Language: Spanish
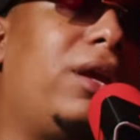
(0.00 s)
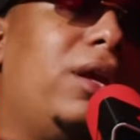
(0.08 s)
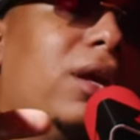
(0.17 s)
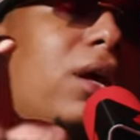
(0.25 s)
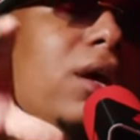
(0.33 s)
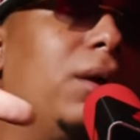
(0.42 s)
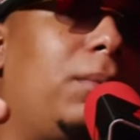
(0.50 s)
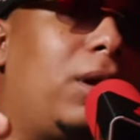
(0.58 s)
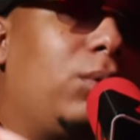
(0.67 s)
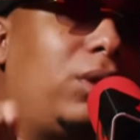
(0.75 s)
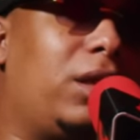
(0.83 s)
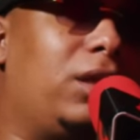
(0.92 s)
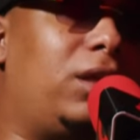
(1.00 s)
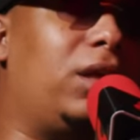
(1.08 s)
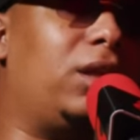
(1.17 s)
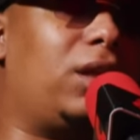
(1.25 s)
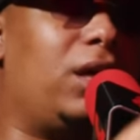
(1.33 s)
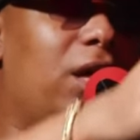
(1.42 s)
aquí para que ustedes
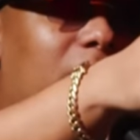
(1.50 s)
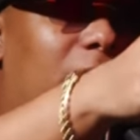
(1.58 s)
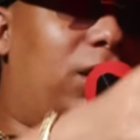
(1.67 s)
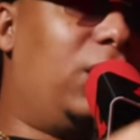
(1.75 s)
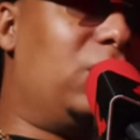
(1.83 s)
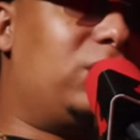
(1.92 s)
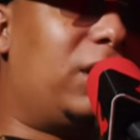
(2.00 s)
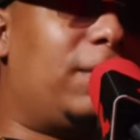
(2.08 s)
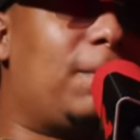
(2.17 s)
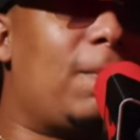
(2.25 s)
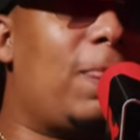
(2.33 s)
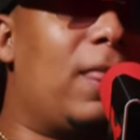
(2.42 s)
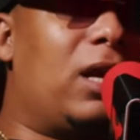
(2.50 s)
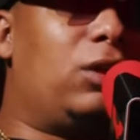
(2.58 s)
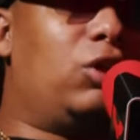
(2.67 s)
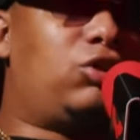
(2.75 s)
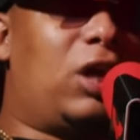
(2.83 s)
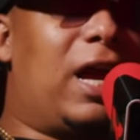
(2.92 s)
entiendan. Entonces,
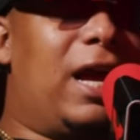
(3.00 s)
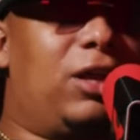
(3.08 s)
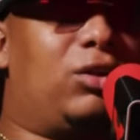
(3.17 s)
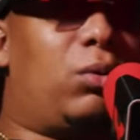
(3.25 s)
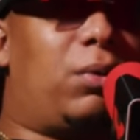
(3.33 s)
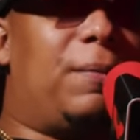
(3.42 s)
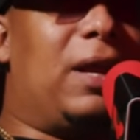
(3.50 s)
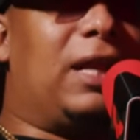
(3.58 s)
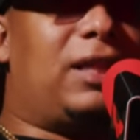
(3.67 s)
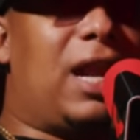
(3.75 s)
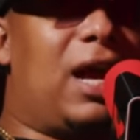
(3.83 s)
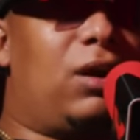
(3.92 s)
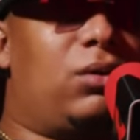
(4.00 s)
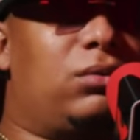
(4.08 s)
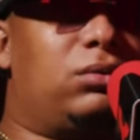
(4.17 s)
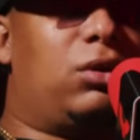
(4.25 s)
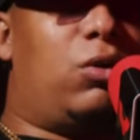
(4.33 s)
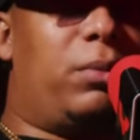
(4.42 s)
12 años, tu primer atraco,
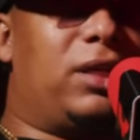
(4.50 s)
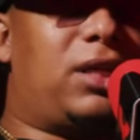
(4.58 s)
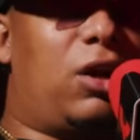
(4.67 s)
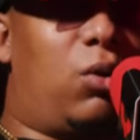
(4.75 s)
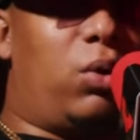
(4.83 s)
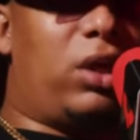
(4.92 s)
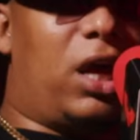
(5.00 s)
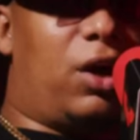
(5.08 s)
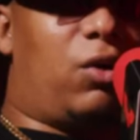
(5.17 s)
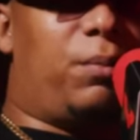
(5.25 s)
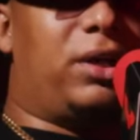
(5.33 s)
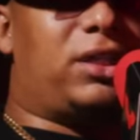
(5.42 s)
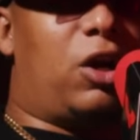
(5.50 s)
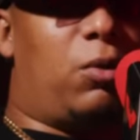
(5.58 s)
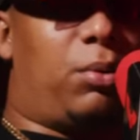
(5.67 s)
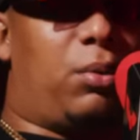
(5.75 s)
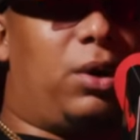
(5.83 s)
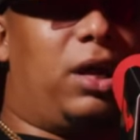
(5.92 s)
comienzan los juideros, comienzan
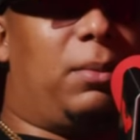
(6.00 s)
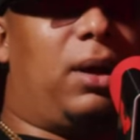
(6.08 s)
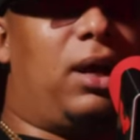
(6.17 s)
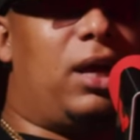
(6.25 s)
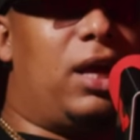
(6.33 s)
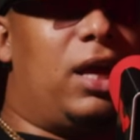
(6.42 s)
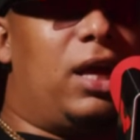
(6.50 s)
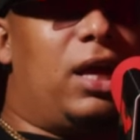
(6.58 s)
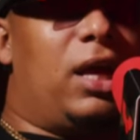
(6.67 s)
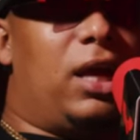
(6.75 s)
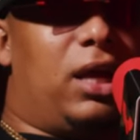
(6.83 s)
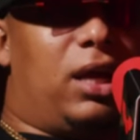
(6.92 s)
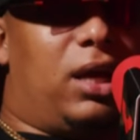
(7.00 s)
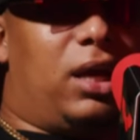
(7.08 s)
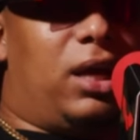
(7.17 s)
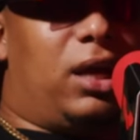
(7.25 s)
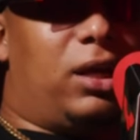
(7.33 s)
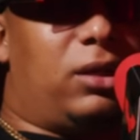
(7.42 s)
los problemas.
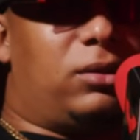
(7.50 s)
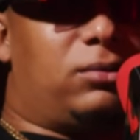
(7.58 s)
Eh,